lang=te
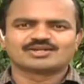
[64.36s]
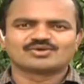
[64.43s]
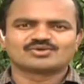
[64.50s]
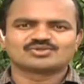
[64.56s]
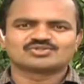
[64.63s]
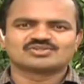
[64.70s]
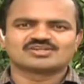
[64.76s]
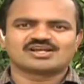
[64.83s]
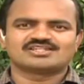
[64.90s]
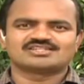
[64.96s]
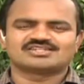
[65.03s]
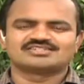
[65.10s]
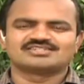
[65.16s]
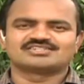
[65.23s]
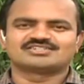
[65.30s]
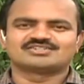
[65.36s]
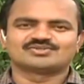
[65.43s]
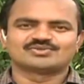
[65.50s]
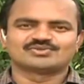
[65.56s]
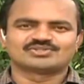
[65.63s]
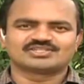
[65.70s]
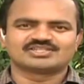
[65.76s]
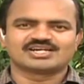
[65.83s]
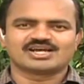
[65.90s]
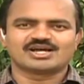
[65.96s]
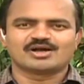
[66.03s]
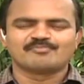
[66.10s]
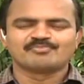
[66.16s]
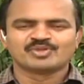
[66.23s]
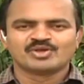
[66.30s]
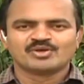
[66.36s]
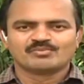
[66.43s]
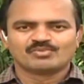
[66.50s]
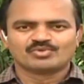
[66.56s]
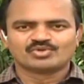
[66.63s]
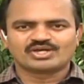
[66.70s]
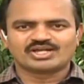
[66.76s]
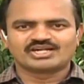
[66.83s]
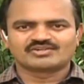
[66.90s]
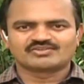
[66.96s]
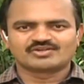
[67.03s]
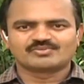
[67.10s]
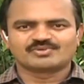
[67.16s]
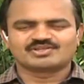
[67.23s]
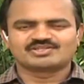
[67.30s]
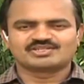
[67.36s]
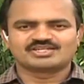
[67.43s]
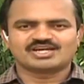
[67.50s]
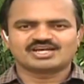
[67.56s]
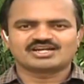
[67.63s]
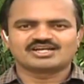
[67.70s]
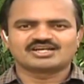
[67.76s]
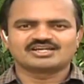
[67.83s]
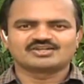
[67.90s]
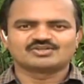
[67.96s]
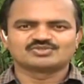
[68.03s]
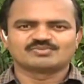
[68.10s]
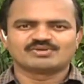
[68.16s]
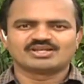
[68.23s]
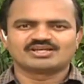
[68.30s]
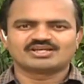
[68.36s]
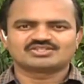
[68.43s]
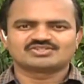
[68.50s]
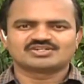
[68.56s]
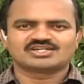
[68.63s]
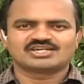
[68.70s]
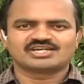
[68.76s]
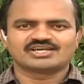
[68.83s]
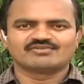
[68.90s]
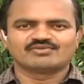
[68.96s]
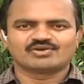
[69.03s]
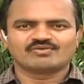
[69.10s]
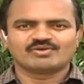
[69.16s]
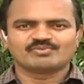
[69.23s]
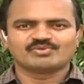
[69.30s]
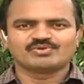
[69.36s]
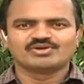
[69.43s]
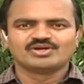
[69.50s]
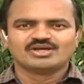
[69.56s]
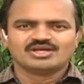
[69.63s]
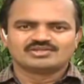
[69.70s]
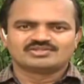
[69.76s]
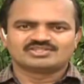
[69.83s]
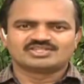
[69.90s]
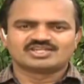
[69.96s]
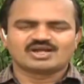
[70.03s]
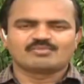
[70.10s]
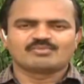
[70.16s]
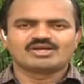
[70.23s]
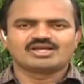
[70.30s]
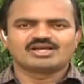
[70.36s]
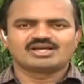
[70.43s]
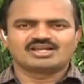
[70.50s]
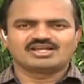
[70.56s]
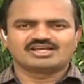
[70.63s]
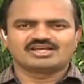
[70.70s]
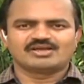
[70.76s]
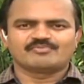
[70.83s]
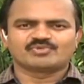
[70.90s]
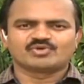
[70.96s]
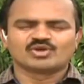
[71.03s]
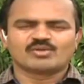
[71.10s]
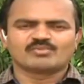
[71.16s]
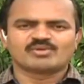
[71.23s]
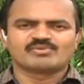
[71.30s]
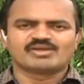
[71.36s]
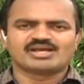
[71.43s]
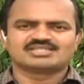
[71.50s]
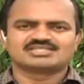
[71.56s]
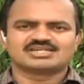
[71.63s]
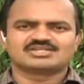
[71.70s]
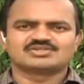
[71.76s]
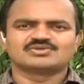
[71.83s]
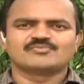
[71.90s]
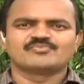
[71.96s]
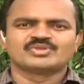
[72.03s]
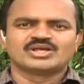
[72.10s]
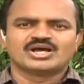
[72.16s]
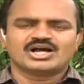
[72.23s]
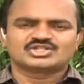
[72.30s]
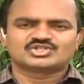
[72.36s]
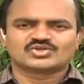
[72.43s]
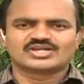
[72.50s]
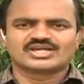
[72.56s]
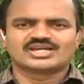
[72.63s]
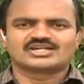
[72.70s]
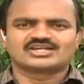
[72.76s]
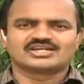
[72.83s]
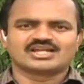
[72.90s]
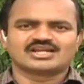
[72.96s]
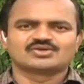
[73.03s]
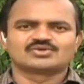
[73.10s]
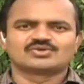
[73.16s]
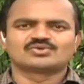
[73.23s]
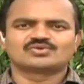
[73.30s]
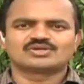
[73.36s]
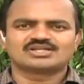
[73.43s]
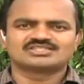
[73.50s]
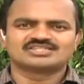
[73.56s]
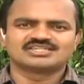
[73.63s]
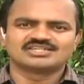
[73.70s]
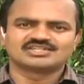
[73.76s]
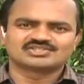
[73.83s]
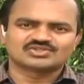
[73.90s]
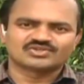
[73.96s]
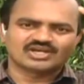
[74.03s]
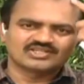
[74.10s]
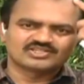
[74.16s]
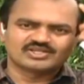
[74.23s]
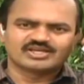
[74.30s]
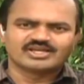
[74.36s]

కూర్చొని రాజకీయం చేసేందుకు సిద్ధంగా ముందుకెళ్ళినటువంటి పరిస్థితి కారణంగా ఈరోజు మల్లికార్జున ఖర్గే ఒకవైపు సిద్ధిరామయ్య అలాగే గులాం నబీ ఆజాద్ అశోక్ గెహ్లాట్ ఈ నలుగురు కూడా జేడీఎస్తో కలిసి